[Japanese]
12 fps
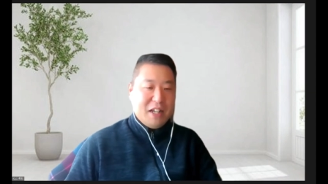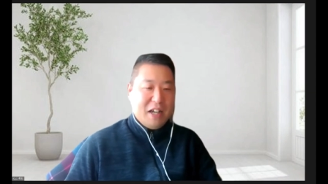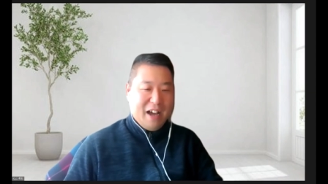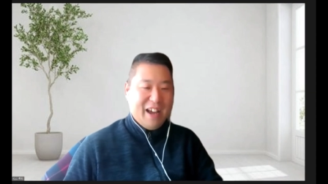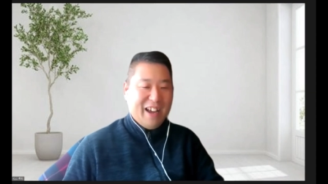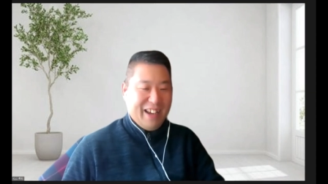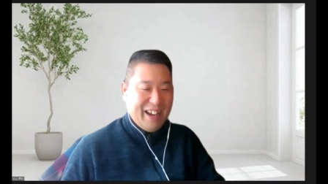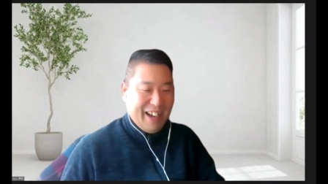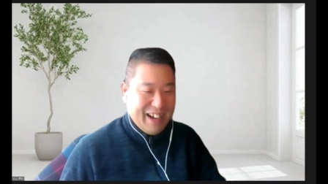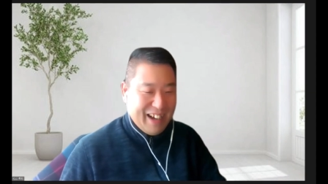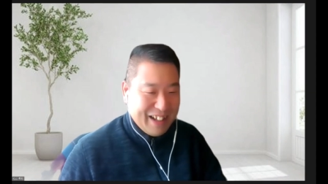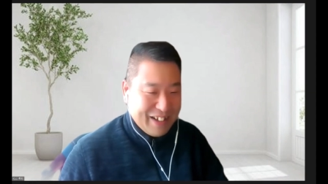はい。
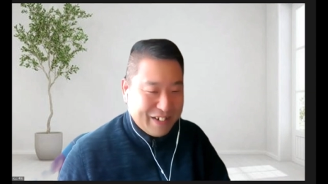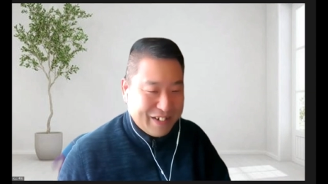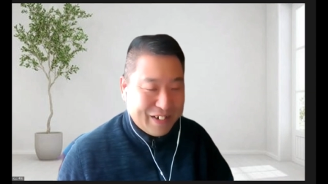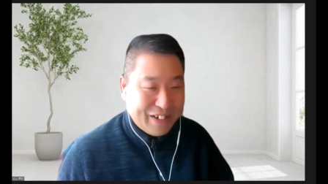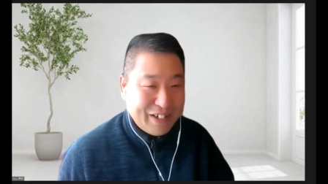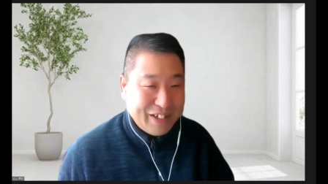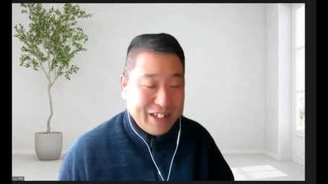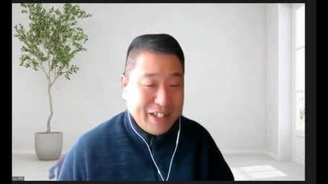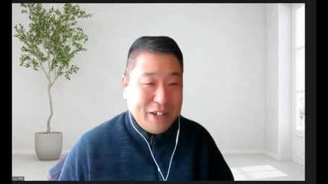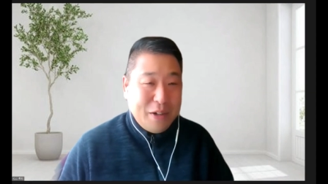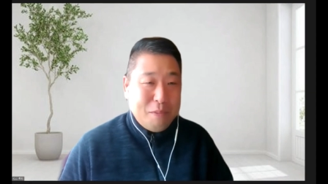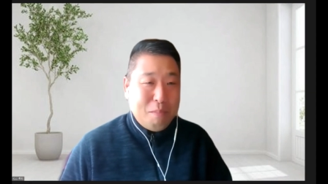あ
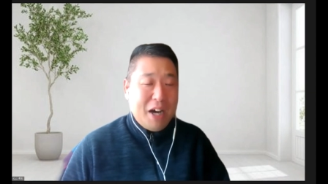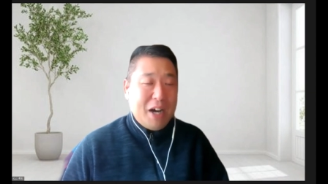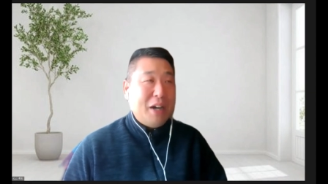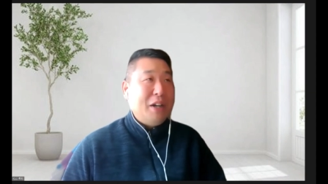のー、まあ